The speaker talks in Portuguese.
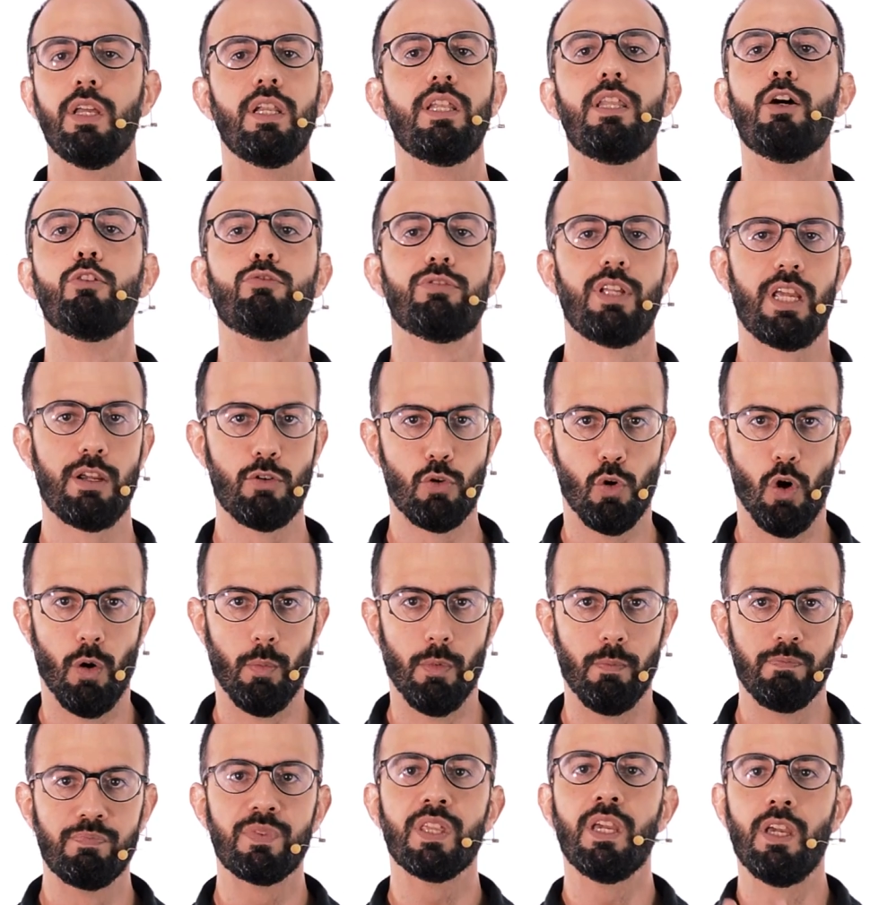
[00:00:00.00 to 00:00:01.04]
Não tem
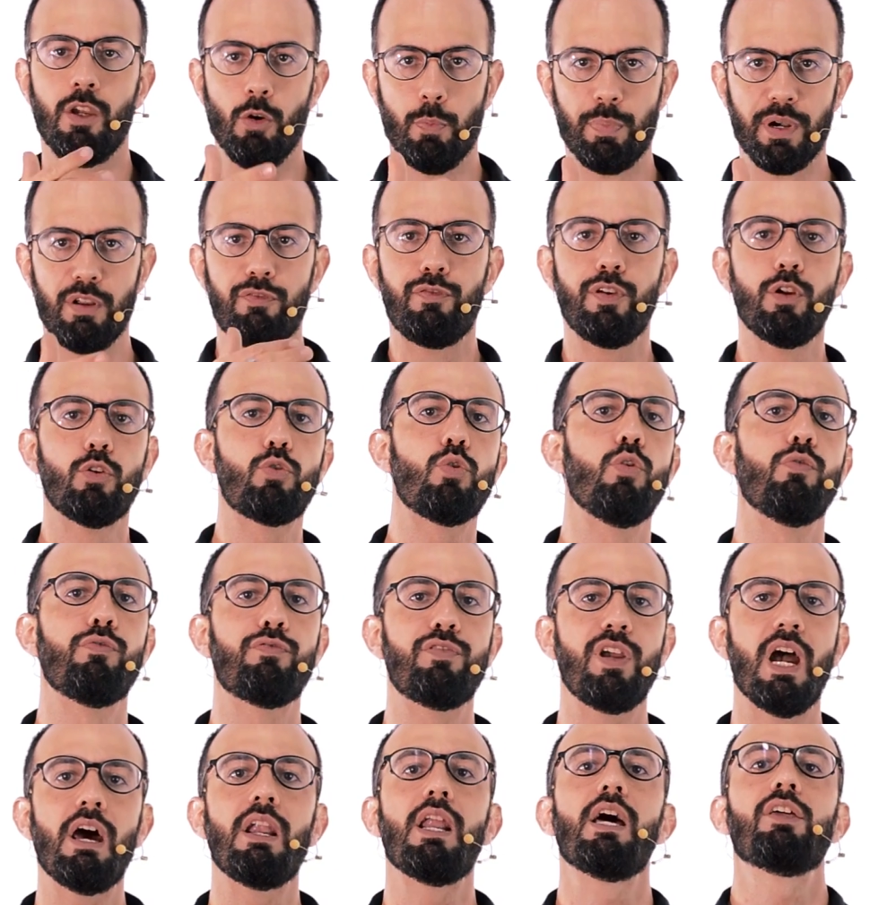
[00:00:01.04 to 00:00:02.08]
como. Eu prefiro
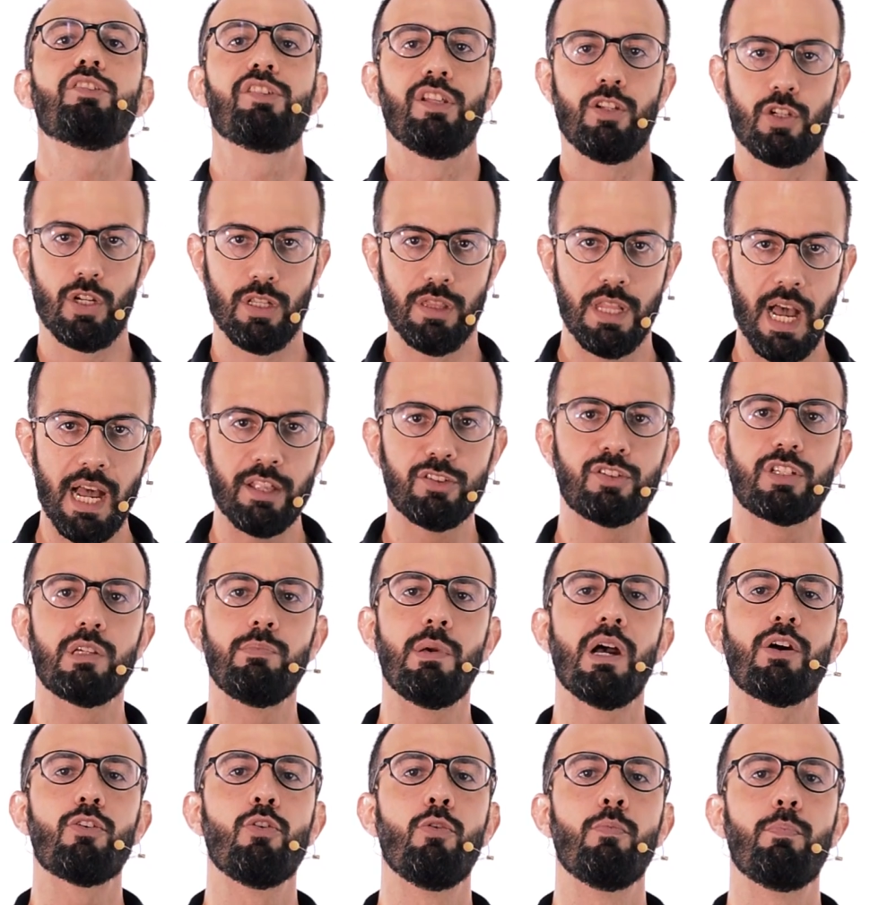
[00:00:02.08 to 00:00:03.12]
confiar nas entidades que
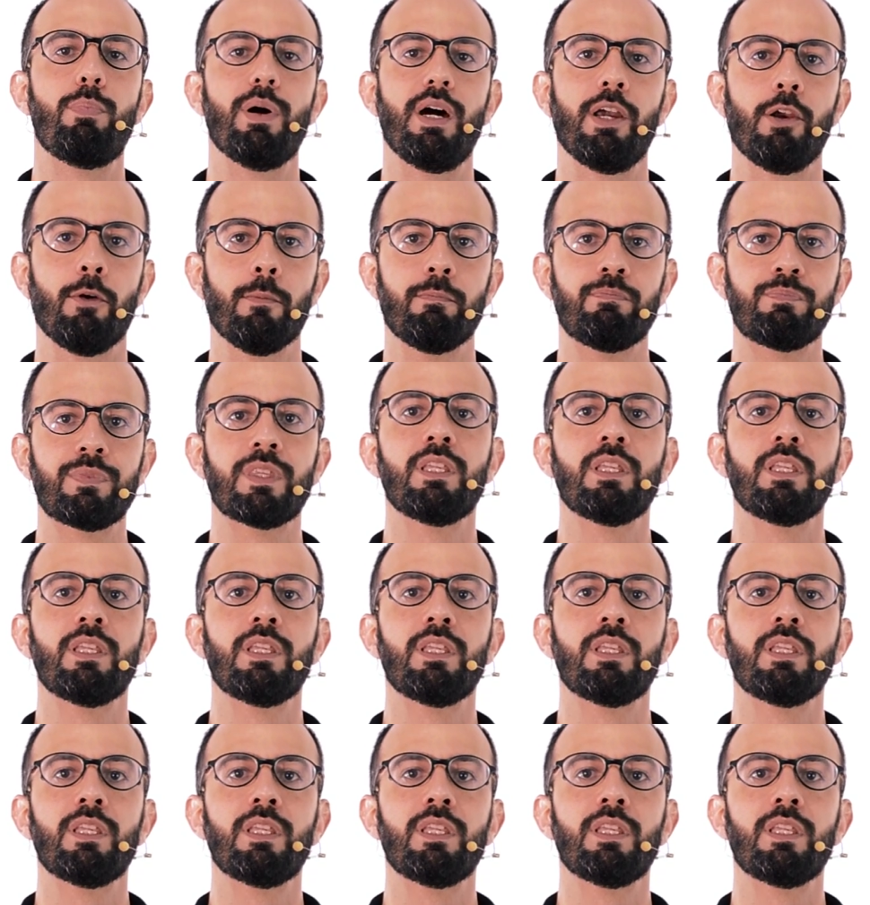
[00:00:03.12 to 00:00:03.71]
me acompanham